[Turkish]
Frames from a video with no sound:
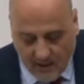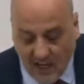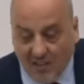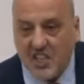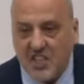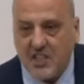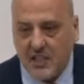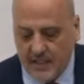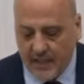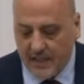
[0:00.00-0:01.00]
Savaş
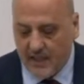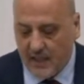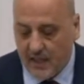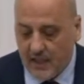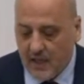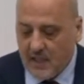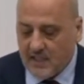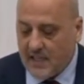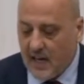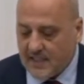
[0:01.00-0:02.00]
çığırtkanıdırlar.
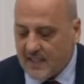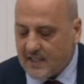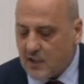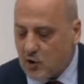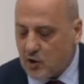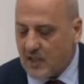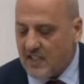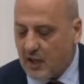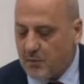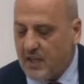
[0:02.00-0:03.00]
Siyasetle
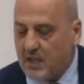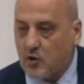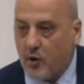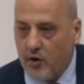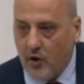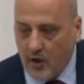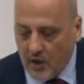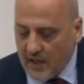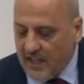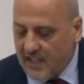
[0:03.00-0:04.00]
çözülecek bir sorunu
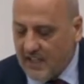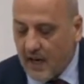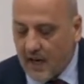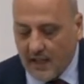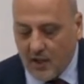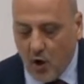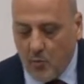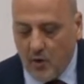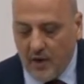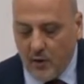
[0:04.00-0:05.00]
iktidardaki
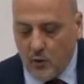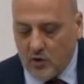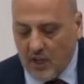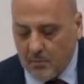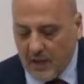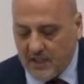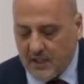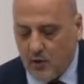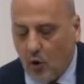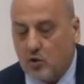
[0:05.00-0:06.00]
ömürlerini uzatmak
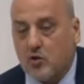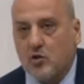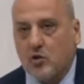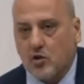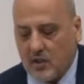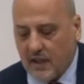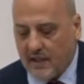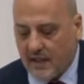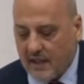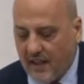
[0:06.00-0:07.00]
için yoksul
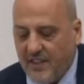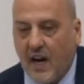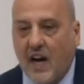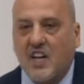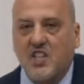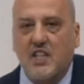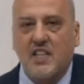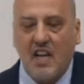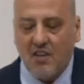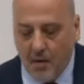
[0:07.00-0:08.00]
çocuklarının kanına
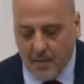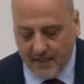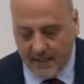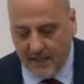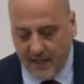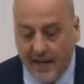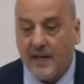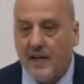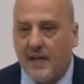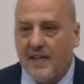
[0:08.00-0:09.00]
karşılık devam
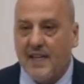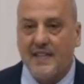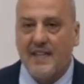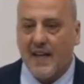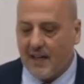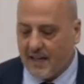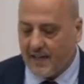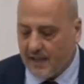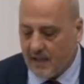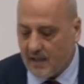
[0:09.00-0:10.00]
ettirirler.
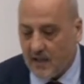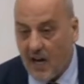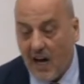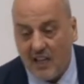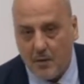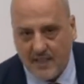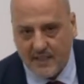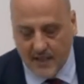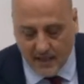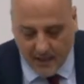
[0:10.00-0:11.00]
İktidarlarını kanla
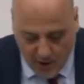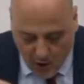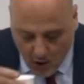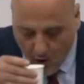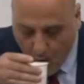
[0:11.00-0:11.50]
beslerler.